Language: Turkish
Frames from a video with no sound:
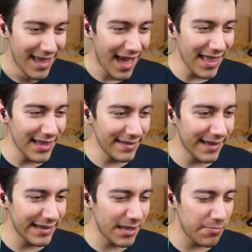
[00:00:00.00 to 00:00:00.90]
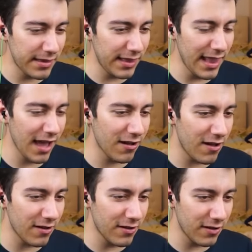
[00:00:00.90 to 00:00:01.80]
Alışveriş sepetinden
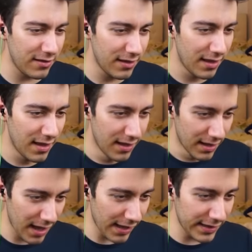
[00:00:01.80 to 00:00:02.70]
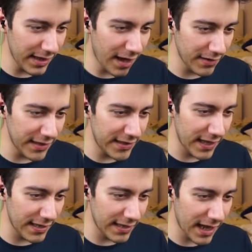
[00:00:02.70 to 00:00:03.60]
korkun. Kadın avcısı